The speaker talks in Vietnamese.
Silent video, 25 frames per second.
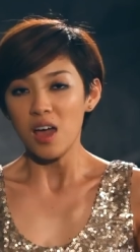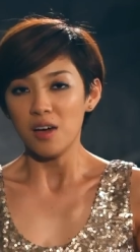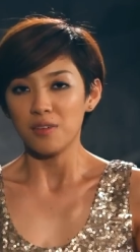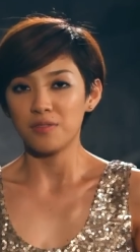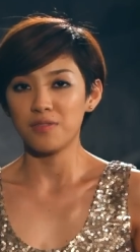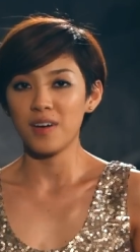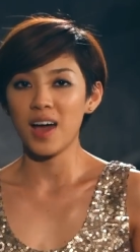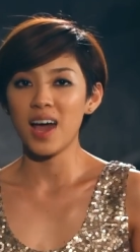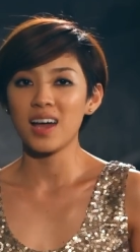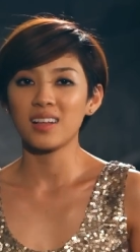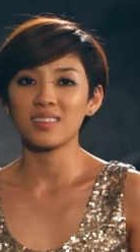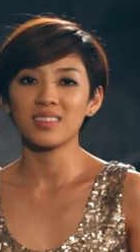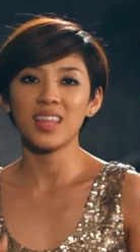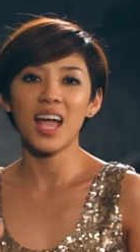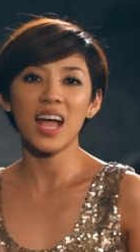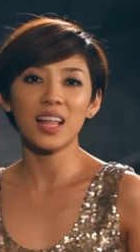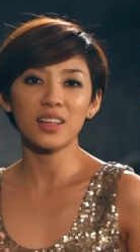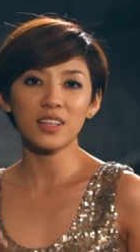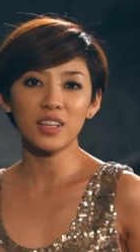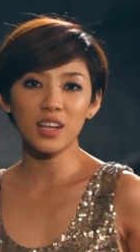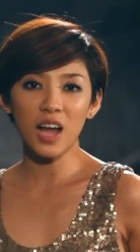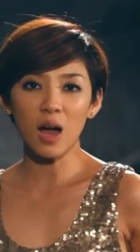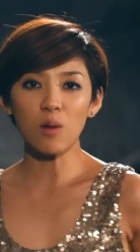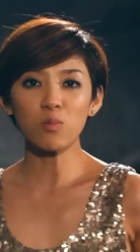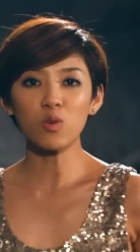và
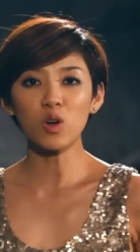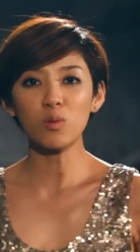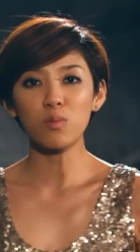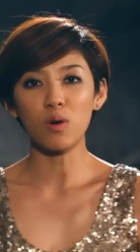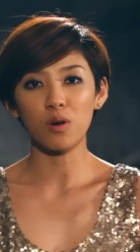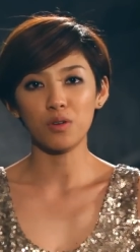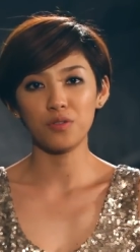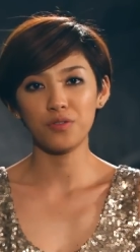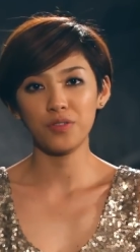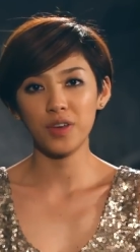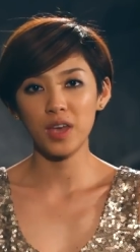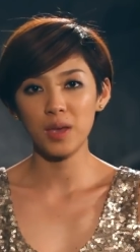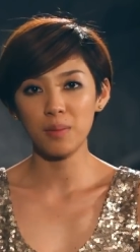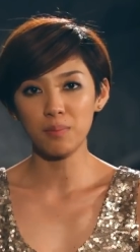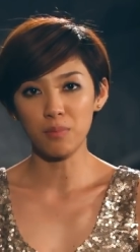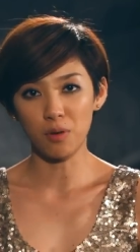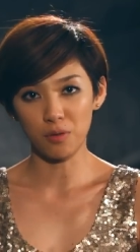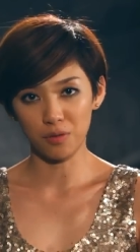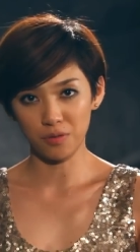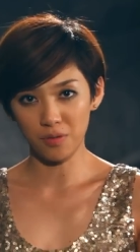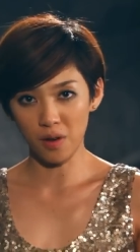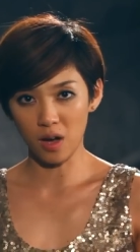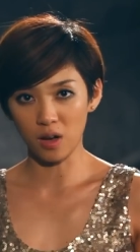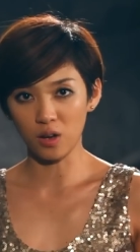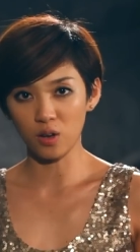thành công của bộ phim
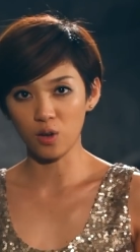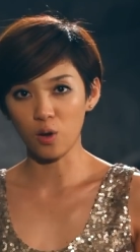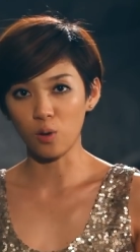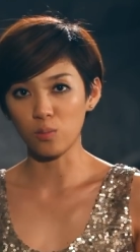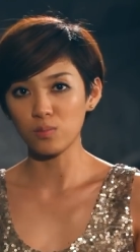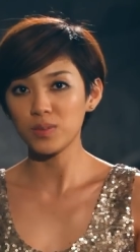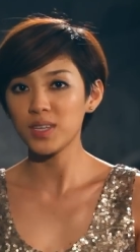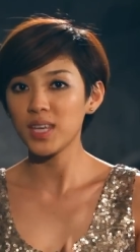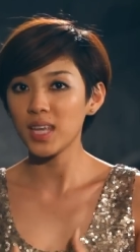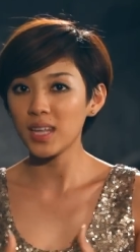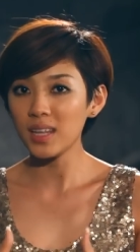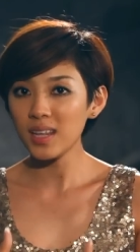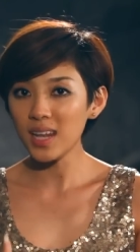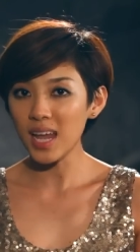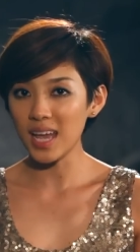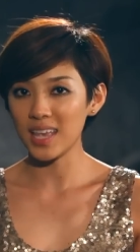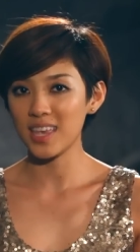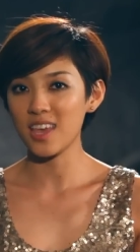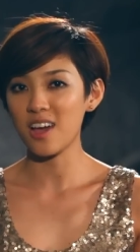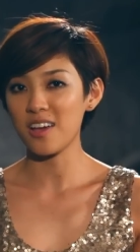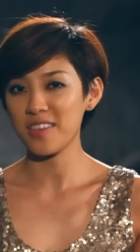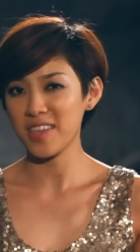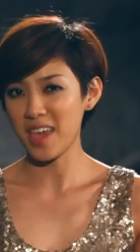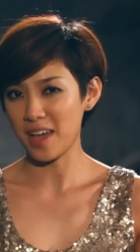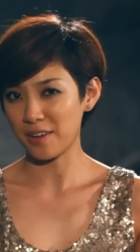một phần cũng chính là
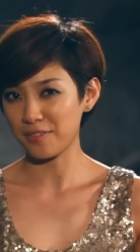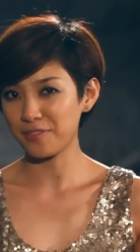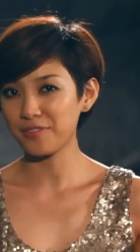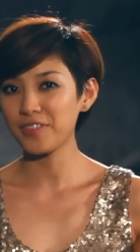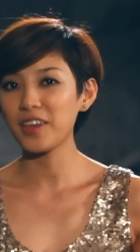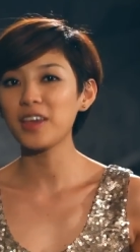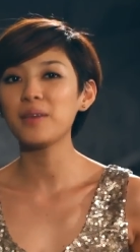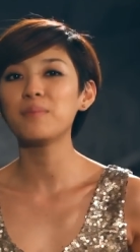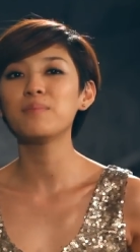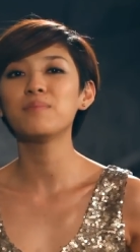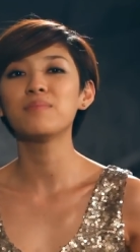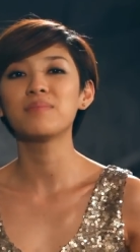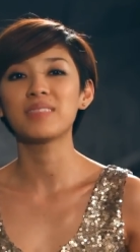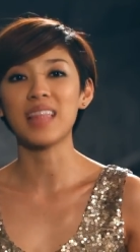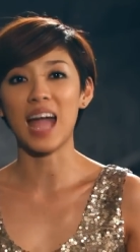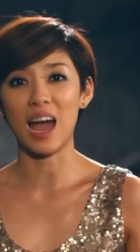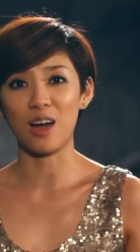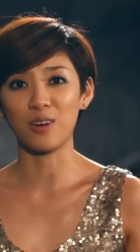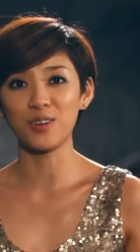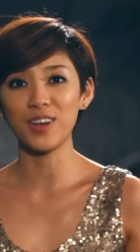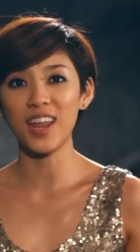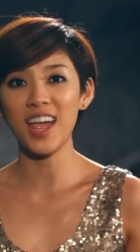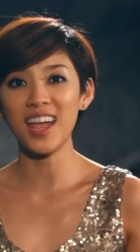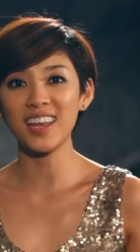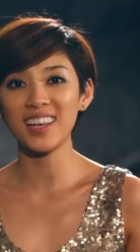do nhạc phim
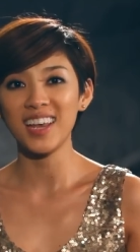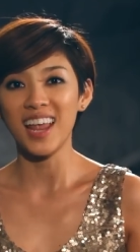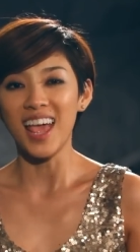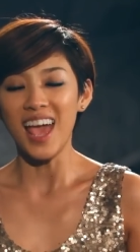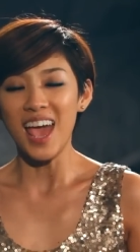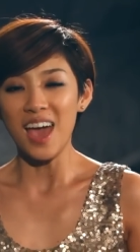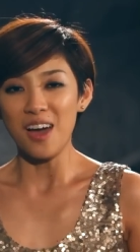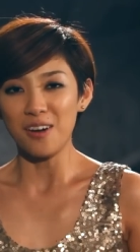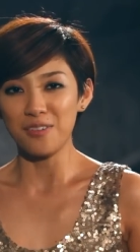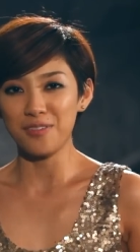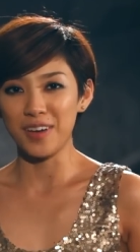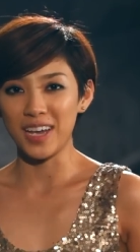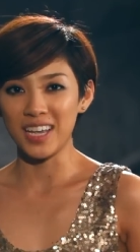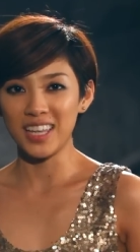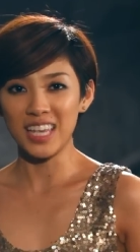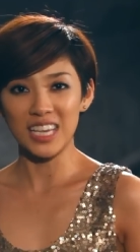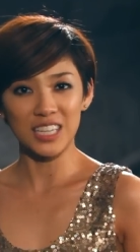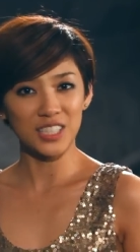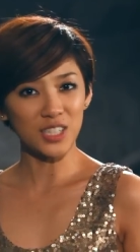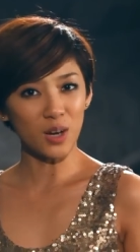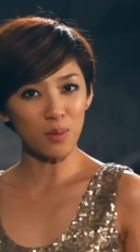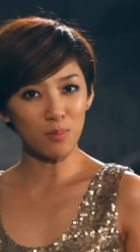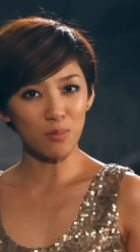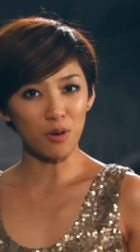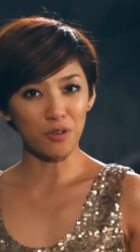tạo nên. Vậy thì
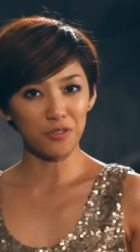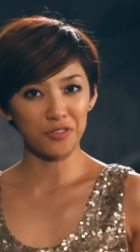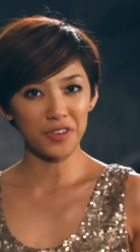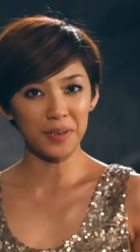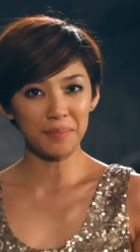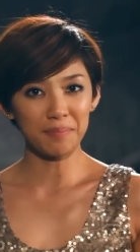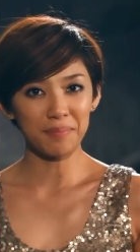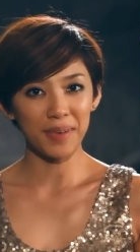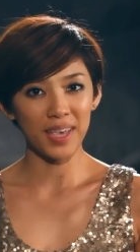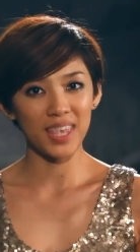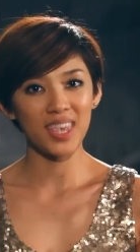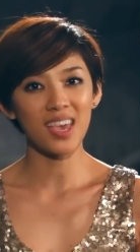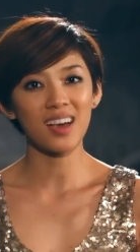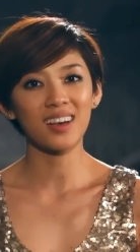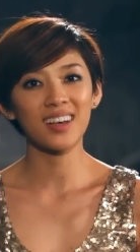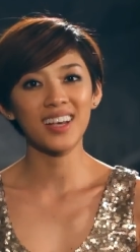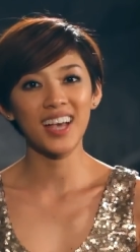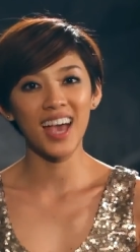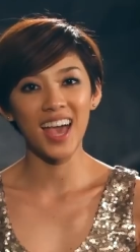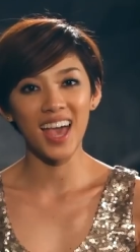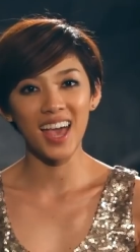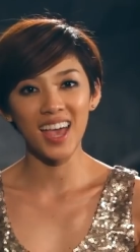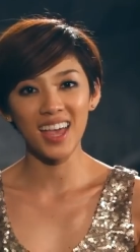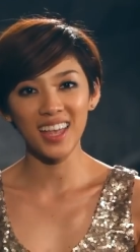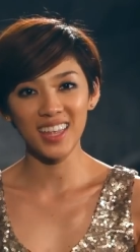trong bộ phim Mỹ Nhân
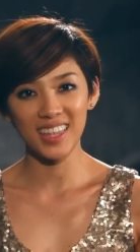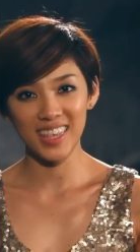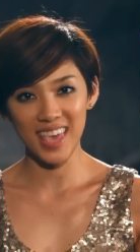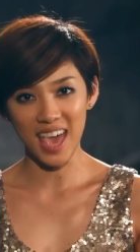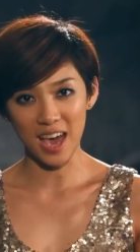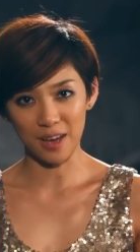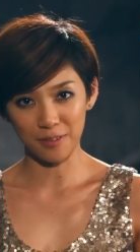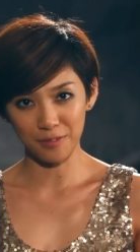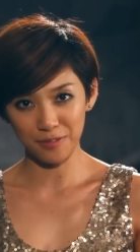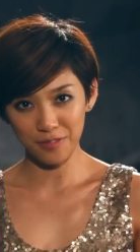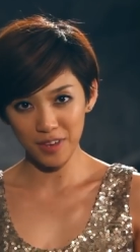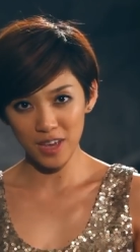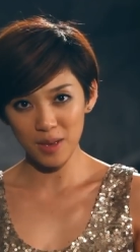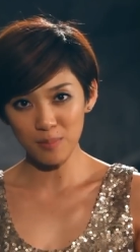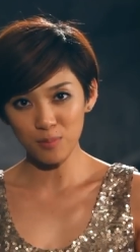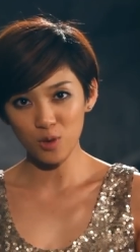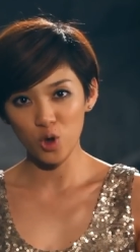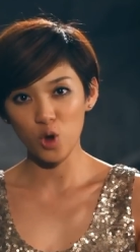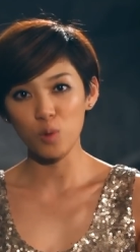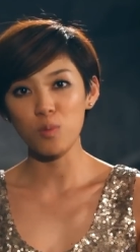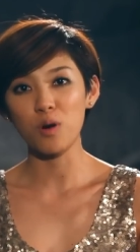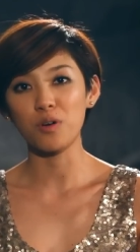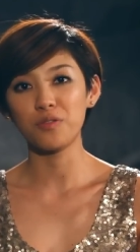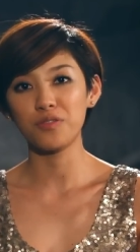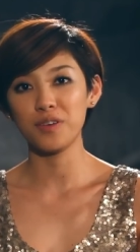Kế, nhạc phim
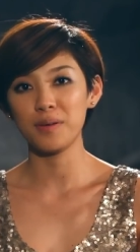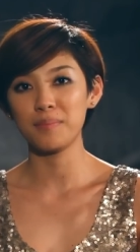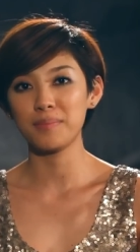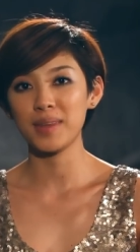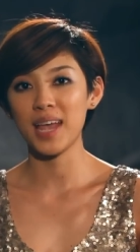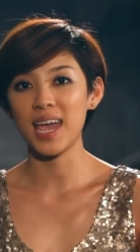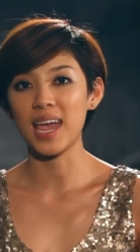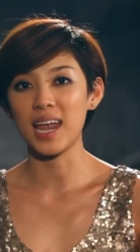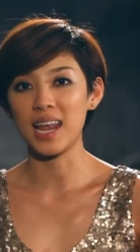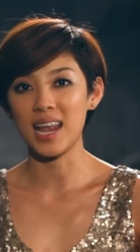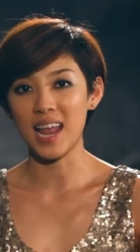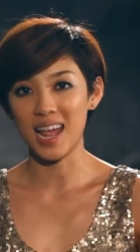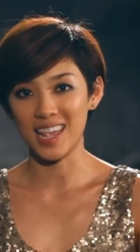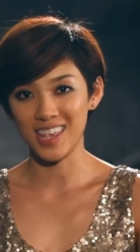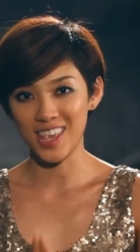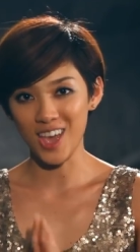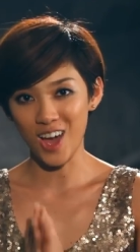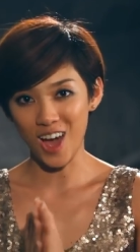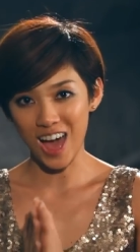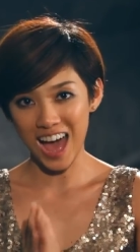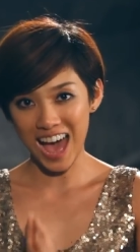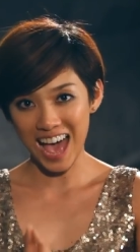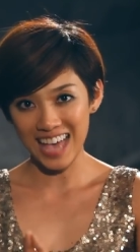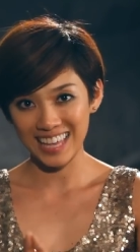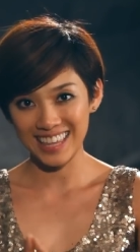của bộ phim này là
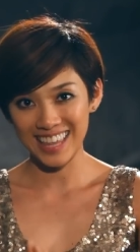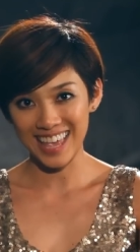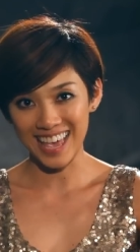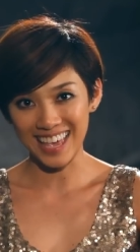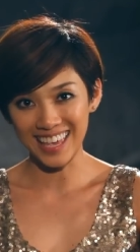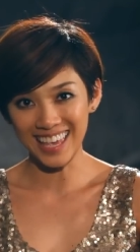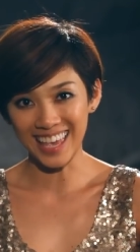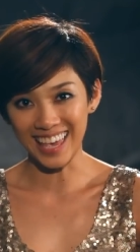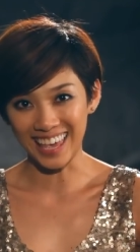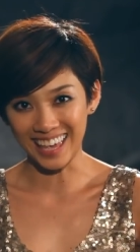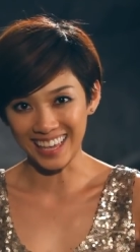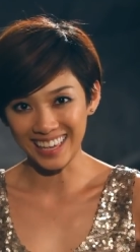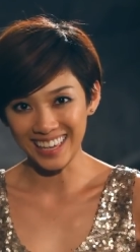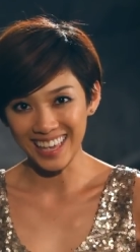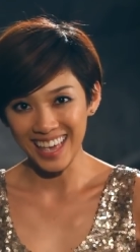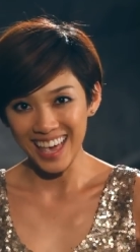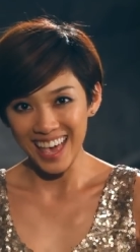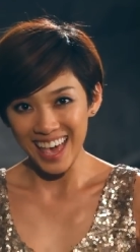do ai thể hiện?